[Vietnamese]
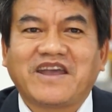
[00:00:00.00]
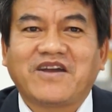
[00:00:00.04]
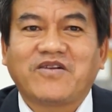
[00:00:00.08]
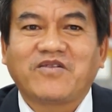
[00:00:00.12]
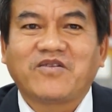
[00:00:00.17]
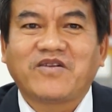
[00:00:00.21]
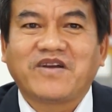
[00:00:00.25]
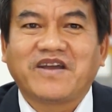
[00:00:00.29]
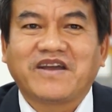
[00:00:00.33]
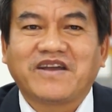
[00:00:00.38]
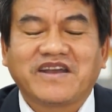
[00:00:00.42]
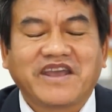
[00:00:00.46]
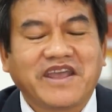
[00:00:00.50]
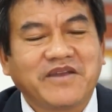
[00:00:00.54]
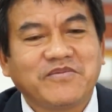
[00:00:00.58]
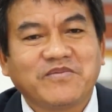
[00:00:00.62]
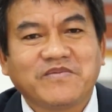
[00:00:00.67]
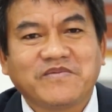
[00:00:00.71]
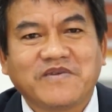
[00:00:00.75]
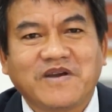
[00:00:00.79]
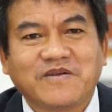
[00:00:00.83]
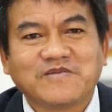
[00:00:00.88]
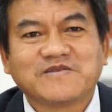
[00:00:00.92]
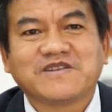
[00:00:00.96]
chào các
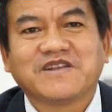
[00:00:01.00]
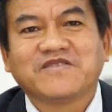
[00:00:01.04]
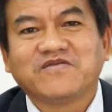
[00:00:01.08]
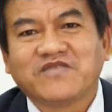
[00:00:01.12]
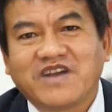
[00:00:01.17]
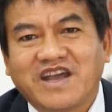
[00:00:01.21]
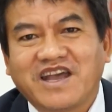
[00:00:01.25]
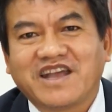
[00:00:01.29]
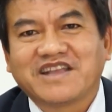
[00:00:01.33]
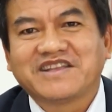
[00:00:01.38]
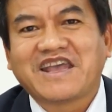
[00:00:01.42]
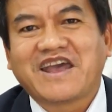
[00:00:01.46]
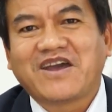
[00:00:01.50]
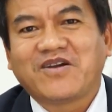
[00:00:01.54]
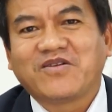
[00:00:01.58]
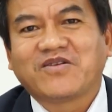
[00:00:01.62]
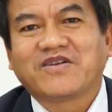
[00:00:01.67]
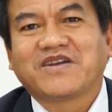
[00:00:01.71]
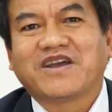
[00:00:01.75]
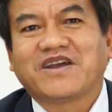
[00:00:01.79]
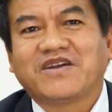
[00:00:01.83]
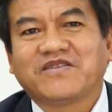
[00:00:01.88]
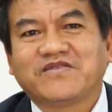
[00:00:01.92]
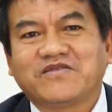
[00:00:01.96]
em học sinh và
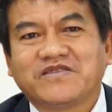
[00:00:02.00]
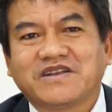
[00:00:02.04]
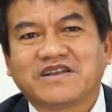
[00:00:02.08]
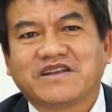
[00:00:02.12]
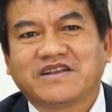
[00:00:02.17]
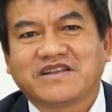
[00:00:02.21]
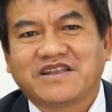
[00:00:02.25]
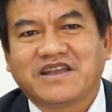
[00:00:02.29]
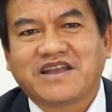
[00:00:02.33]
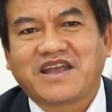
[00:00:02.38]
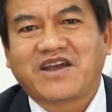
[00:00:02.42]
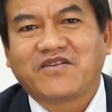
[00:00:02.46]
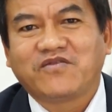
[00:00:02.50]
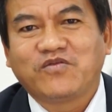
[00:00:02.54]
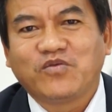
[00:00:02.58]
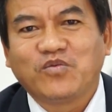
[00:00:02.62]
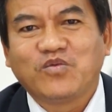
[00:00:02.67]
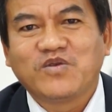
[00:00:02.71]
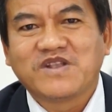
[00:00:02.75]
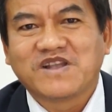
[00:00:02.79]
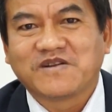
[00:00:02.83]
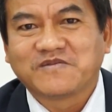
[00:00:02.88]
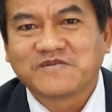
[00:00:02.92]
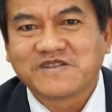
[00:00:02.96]
chào các tất cả
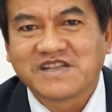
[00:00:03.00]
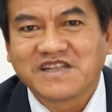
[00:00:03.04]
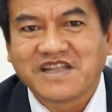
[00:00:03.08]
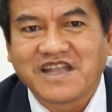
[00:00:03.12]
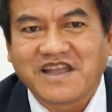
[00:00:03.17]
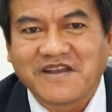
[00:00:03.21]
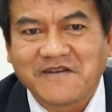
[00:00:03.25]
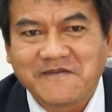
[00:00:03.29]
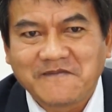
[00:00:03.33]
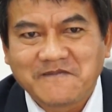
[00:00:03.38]
phụ huynh học sinh.